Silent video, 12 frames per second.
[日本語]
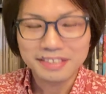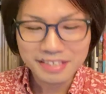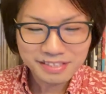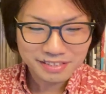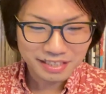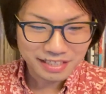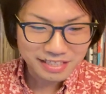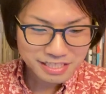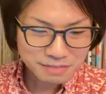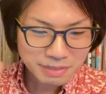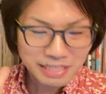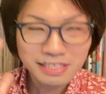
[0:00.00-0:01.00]
ですから
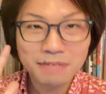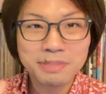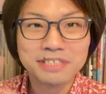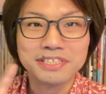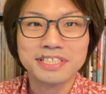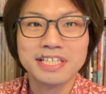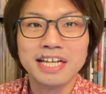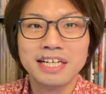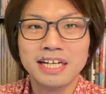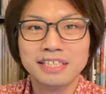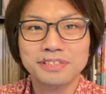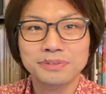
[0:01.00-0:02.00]
一番差別しない
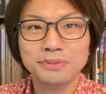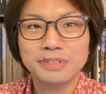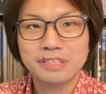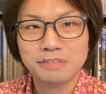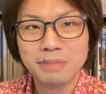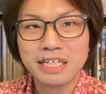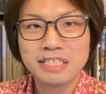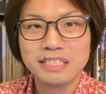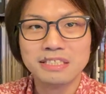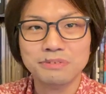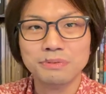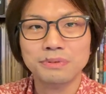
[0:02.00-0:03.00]
発想で素晴ら
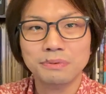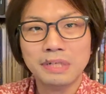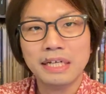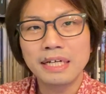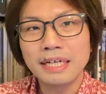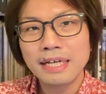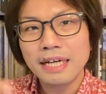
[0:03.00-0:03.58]
しいというのは、